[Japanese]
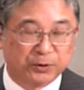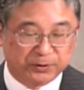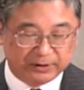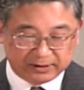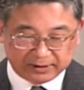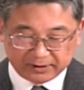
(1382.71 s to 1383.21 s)
ふう
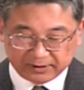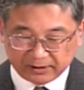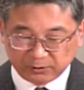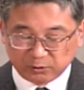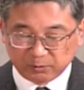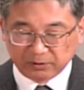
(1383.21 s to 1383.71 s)
な方
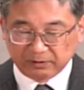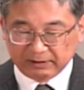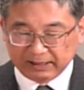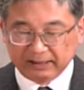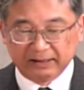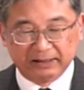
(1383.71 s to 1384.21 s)
だと思っ
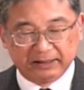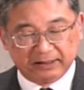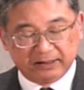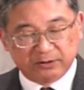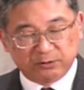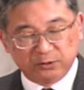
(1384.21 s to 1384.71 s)
て
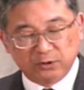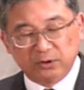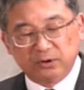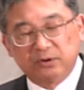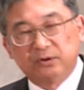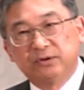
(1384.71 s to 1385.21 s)
こ
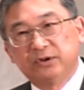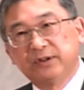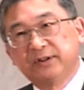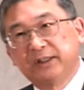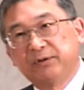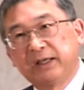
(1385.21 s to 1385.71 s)
の
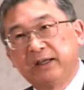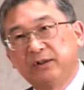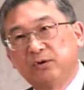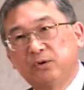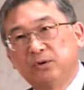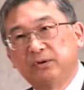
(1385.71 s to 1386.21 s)
人生の
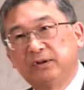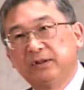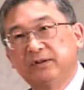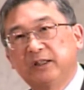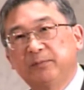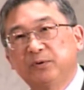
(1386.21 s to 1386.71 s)
変更ってい
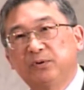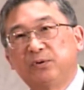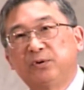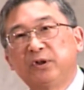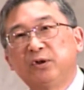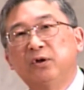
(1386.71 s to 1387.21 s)
うふうなものを
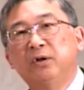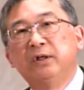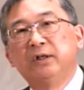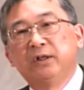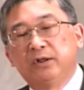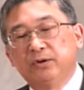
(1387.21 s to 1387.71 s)
これを
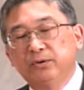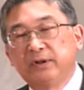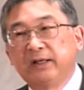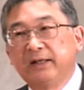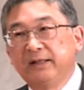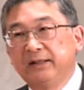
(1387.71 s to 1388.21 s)
受
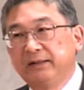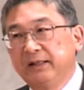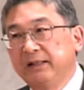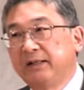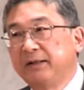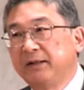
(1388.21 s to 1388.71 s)
け入れて
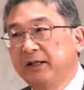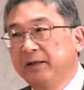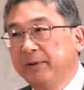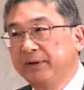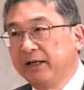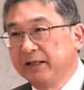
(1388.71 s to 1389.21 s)
いかなけれ
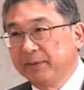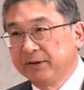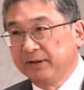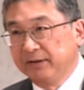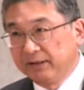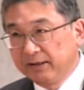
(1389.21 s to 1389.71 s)
ばなりま
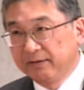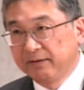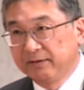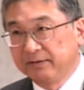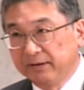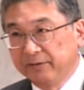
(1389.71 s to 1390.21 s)
せんね。
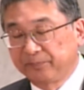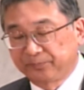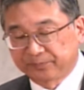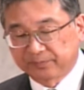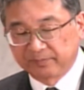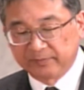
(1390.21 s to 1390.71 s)

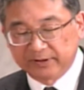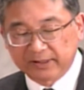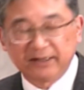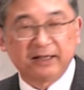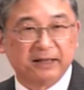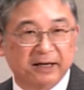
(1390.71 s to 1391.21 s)

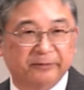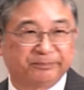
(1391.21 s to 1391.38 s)
ただね